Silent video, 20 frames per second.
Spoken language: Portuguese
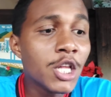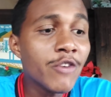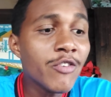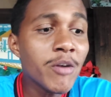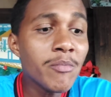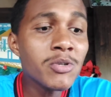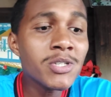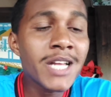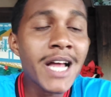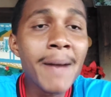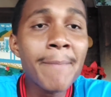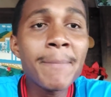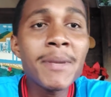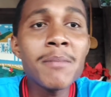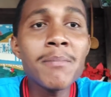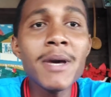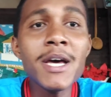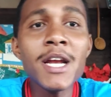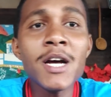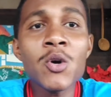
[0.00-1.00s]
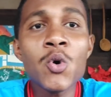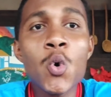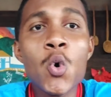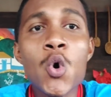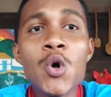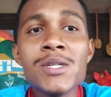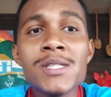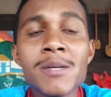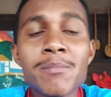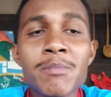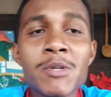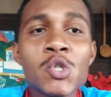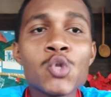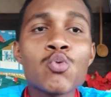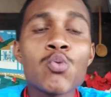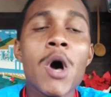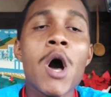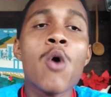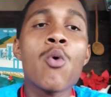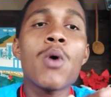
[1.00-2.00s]
Então vamos lá, primeira coisa
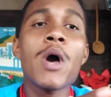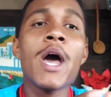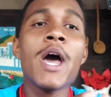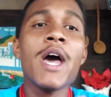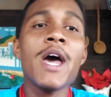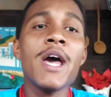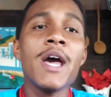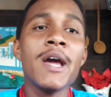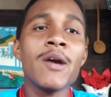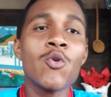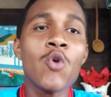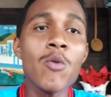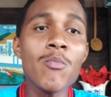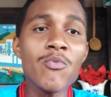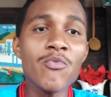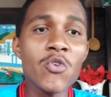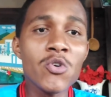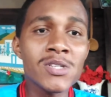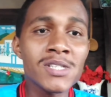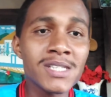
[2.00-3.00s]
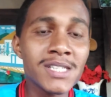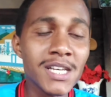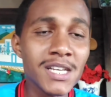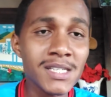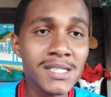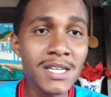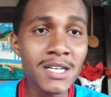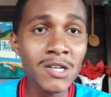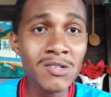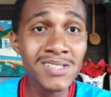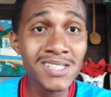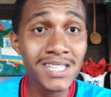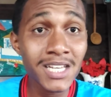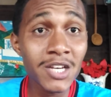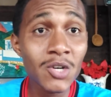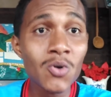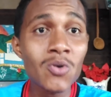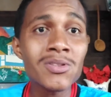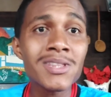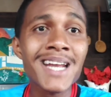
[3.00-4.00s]
pessoal, é como vocês irão
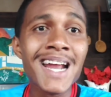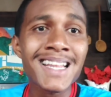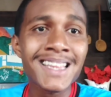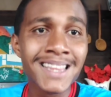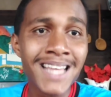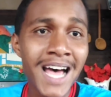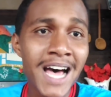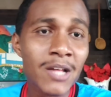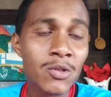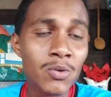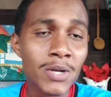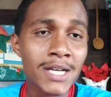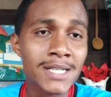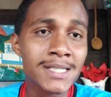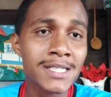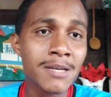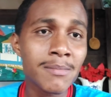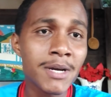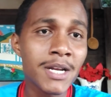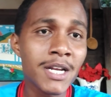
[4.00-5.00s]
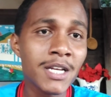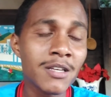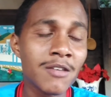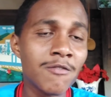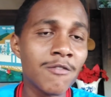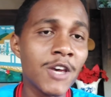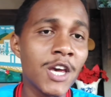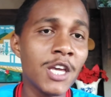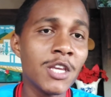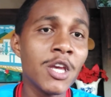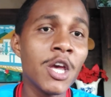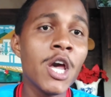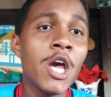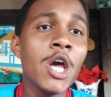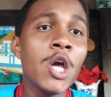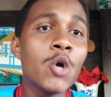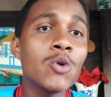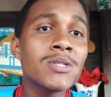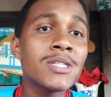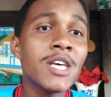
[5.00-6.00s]
ser contratados na semana que vem,
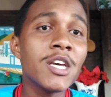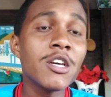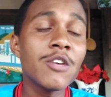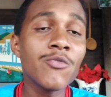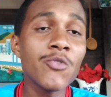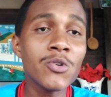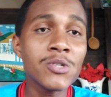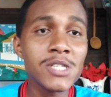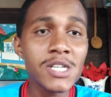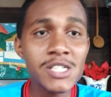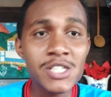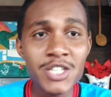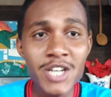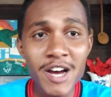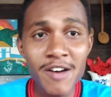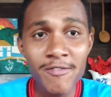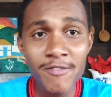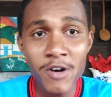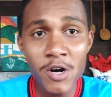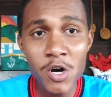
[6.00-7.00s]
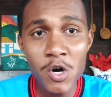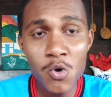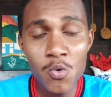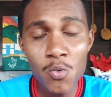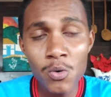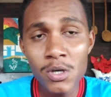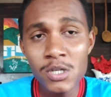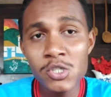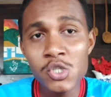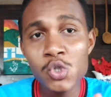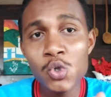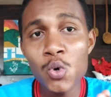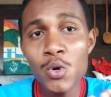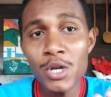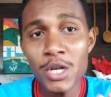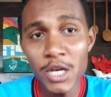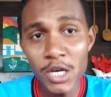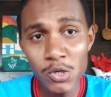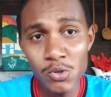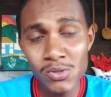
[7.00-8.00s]
eu sei que vocês já vão
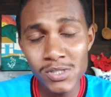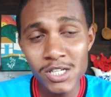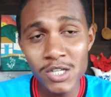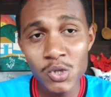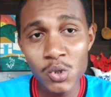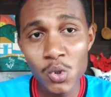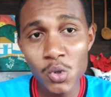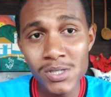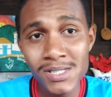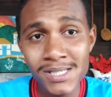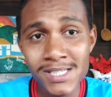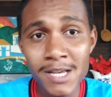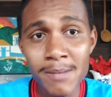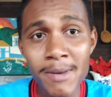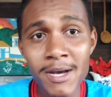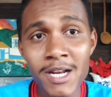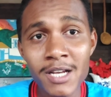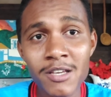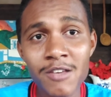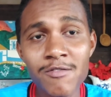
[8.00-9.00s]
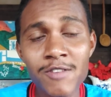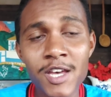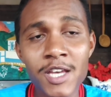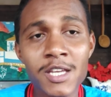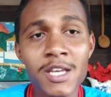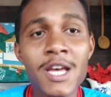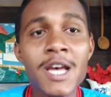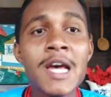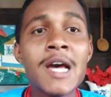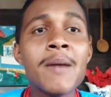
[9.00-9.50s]
escolher os setores semana que vem,